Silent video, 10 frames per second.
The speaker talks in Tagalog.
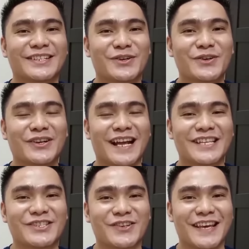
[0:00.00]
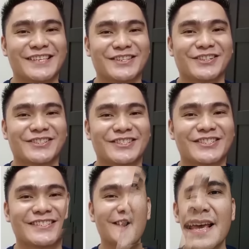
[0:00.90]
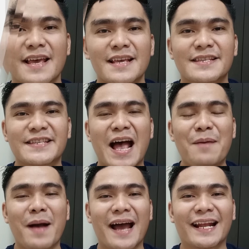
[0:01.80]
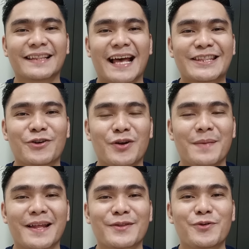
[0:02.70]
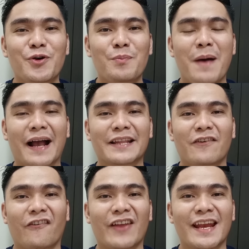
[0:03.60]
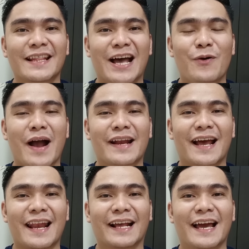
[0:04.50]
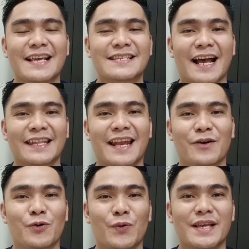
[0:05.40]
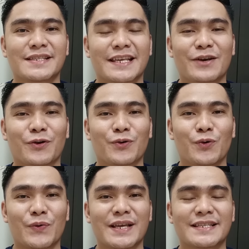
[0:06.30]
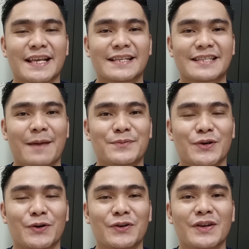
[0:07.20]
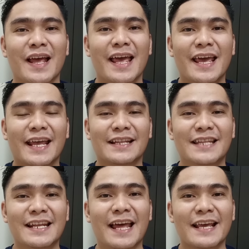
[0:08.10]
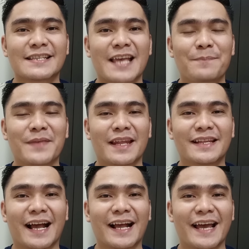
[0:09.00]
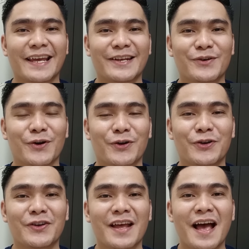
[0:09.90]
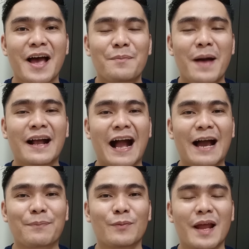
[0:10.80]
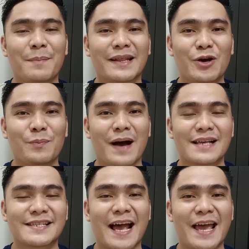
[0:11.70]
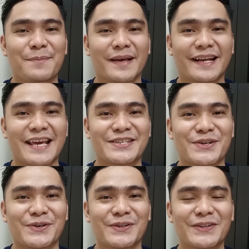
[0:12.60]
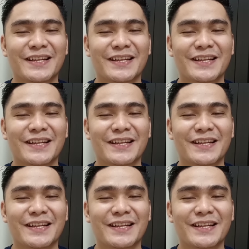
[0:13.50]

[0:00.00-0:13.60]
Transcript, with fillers: Congratulations! Sa mga nagtatanong naman kung bakit free na daw ang nakalagay sa kanilang OEC or OEC exemption, hindi na exempted kagaya noon. Magkakaproblema daw ba sa immigration?